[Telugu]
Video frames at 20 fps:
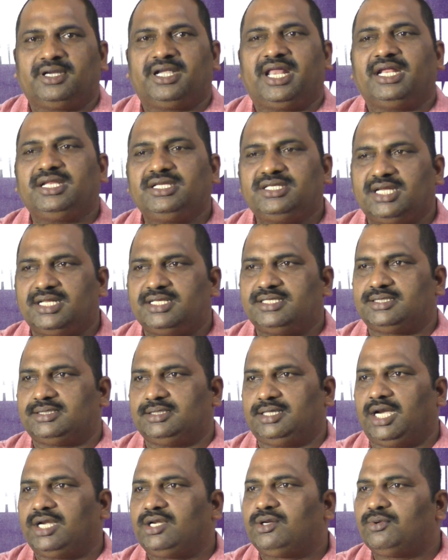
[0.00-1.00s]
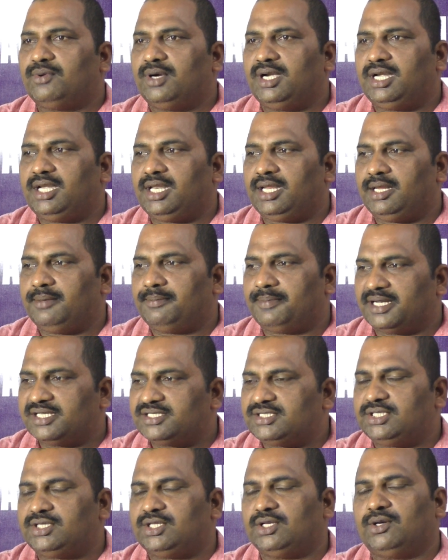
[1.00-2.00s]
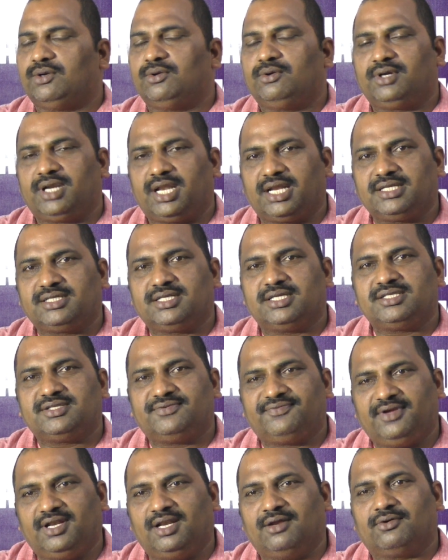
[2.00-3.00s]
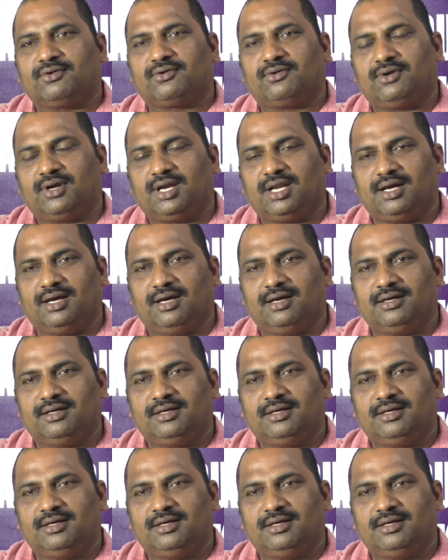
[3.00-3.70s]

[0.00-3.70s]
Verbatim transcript: టెన్షన్స్ ఎటువంటి పరిస్థితుల్లోనూ టెన్షన్స్ ఫీల్ అవ్వకుండా